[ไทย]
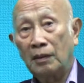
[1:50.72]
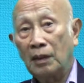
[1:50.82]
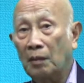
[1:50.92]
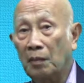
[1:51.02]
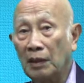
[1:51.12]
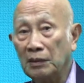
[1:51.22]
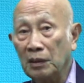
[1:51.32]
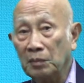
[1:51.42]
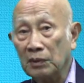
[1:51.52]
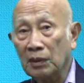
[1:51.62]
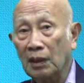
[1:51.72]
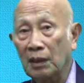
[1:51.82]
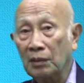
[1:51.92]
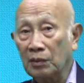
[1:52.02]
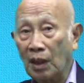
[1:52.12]
ทำให้เส้นประสาท
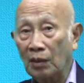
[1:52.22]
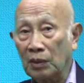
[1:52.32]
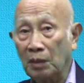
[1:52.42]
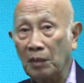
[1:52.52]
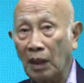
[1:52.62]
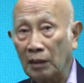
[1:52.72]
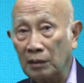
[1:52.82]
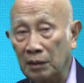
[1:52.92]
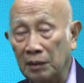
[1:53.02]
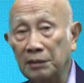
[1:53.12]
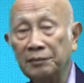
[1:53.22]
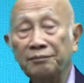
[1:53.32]
ดังกล่าวทำงานเกิน